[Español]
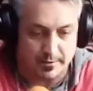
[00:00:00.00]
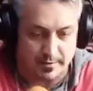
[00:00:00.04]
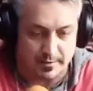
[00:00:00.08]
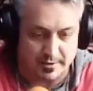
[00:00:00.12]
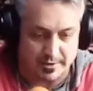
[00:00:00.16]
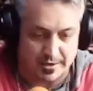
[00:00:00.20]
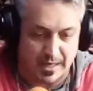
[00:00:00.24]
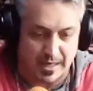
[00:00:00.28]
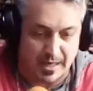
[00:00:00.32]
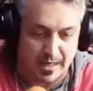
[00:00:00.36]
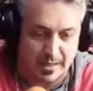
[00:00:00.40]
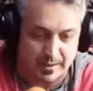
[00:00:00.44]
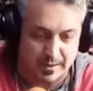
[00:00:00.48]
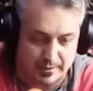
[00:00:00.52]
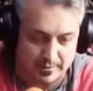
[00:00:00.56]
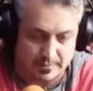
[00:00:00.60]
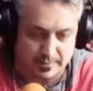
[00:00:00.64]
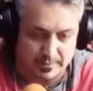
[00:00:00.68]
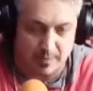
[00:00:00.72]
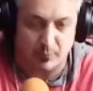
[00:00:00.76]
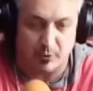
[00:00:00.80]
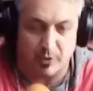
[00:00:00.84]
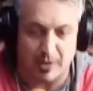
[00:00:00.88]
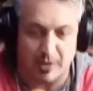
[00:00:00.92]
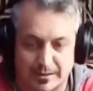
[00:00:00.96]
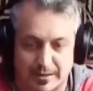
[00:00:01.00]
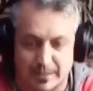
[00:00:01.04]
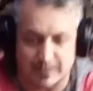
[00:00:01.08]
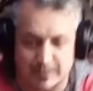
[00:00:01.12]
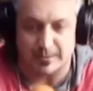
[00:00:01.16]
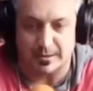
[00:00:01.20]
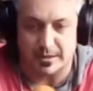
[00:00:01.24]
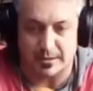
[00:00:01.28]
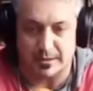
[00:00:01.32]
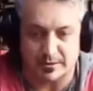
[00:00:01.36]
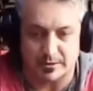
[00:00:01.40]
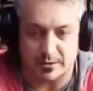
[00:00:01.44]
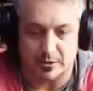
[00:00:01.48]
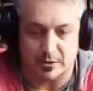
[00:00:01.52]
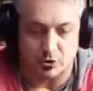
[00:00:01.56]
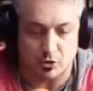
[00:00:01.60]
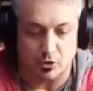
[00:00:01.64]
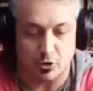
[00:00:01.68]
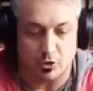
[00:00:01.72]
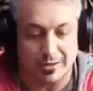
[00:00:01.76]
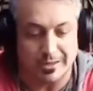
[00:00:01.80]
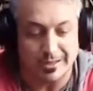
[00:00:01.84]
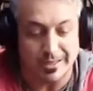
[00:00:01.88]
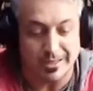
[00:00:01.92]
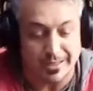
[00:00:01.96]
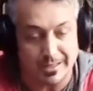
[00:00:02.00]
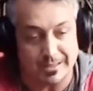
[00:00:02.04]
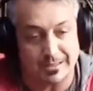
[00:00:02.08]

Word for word: este ya decíamos la tercera citación,